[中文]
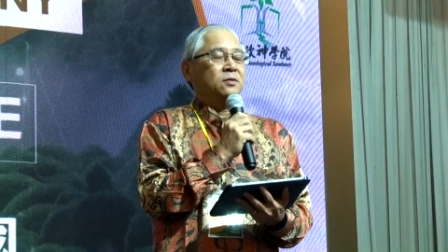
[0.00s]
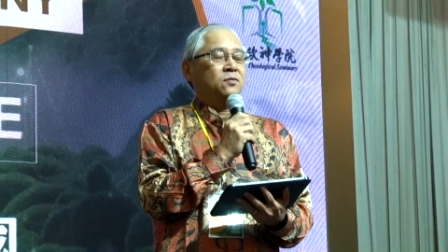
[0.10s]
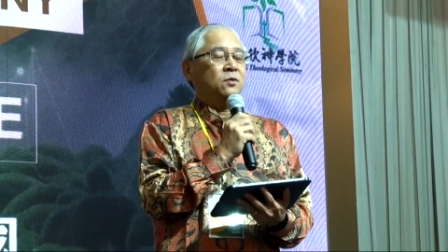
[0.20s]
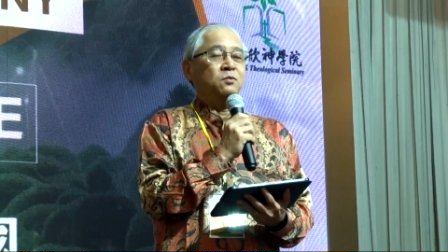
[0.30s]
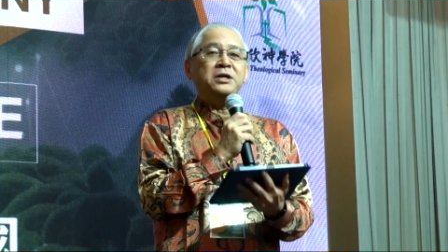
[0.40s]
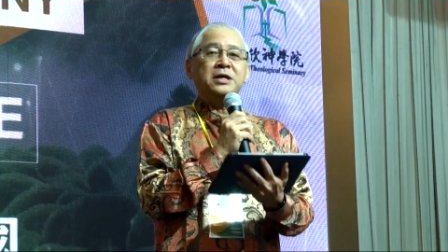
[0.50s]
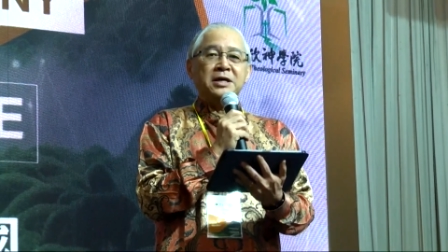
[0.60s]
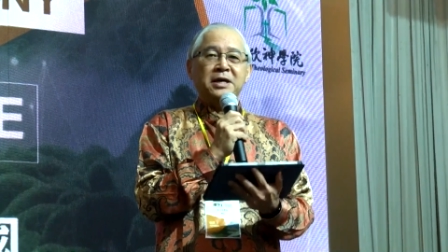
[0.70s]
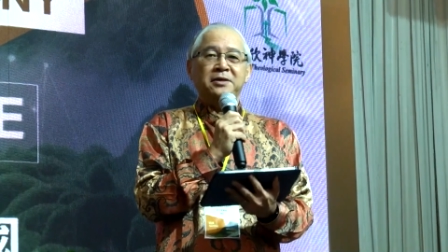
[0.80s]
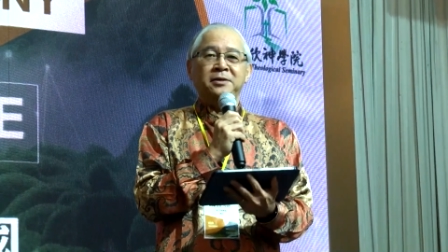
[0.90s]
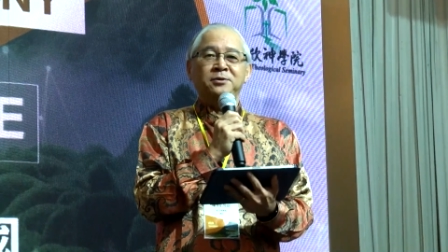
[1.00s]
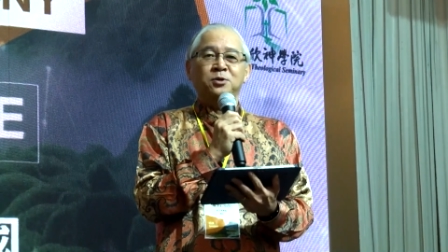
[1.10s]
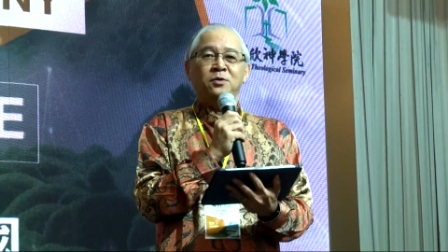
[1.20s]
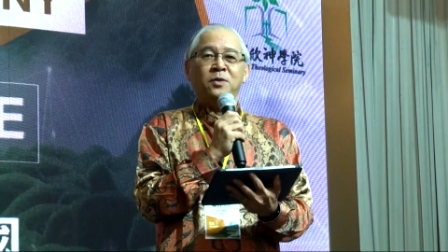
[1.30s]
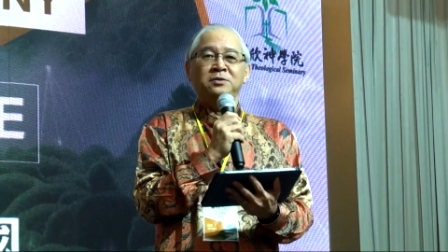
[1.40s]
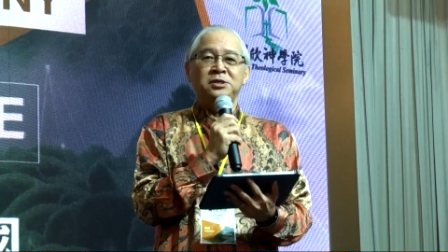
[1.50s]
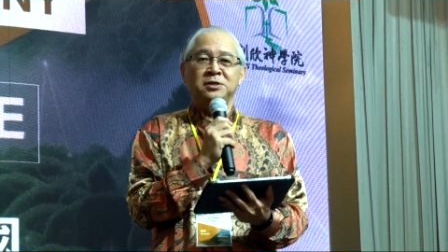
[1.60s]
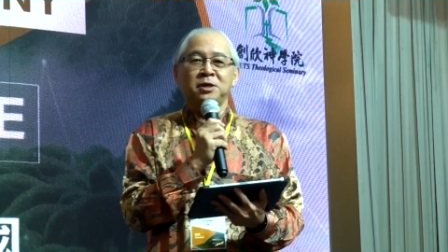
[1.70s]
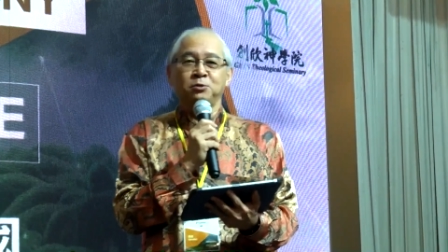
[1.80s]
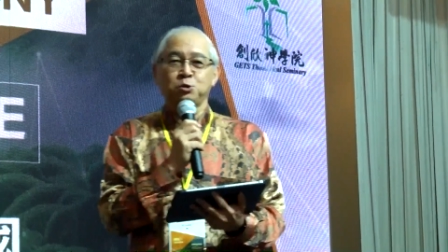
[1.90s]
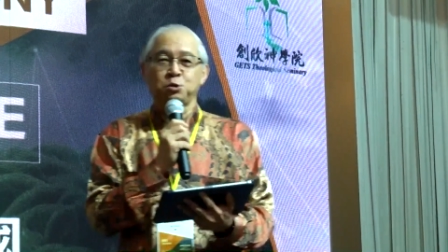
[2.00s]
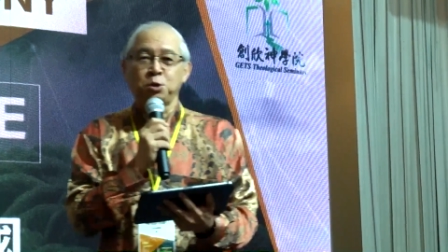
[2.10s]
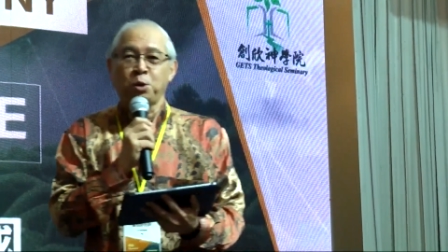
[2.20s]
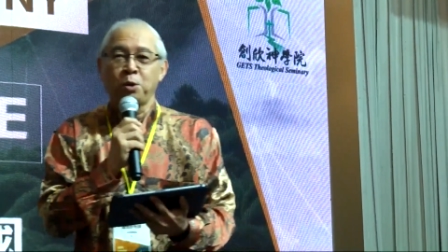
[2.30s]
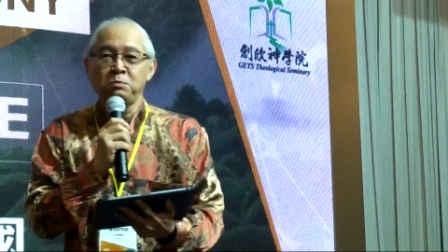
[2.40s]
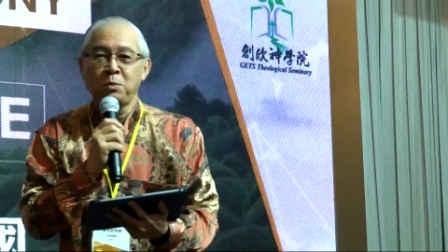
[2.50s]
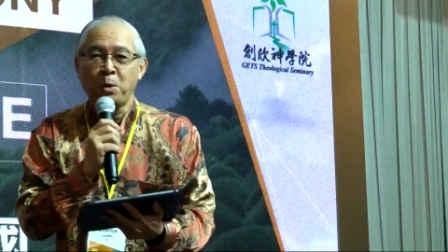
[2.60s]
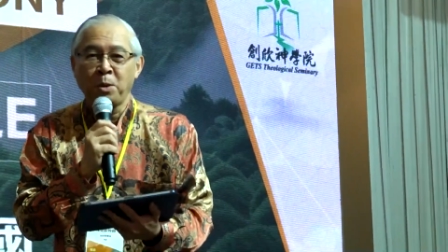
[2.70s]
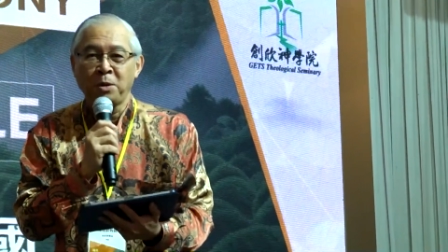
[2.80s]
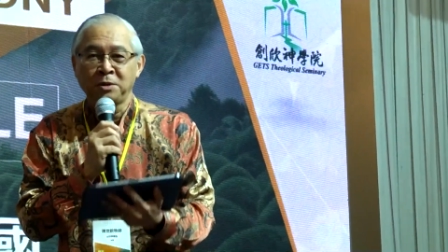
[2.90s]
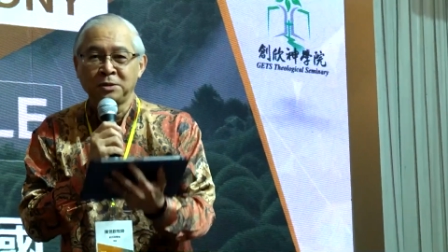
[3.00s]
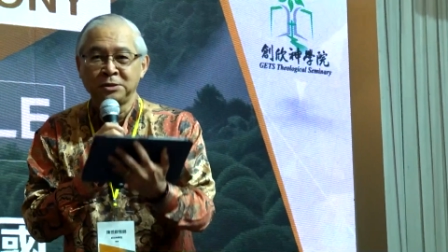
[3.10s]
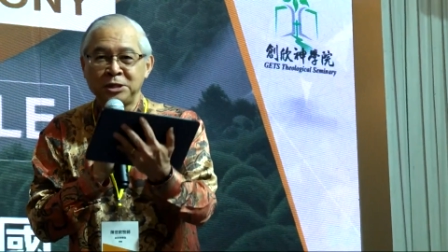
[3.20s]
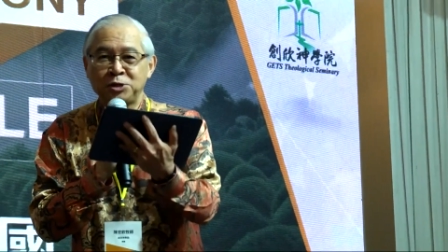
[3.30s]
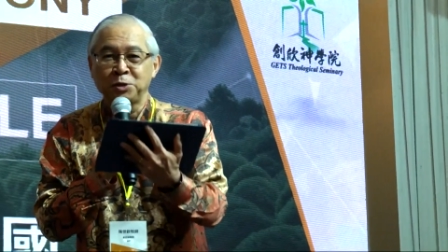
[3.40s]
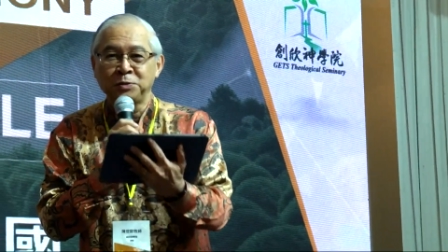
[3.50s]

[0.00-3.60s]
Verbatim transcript: 我为他感恩，所以我要介绍许侯模弟兄。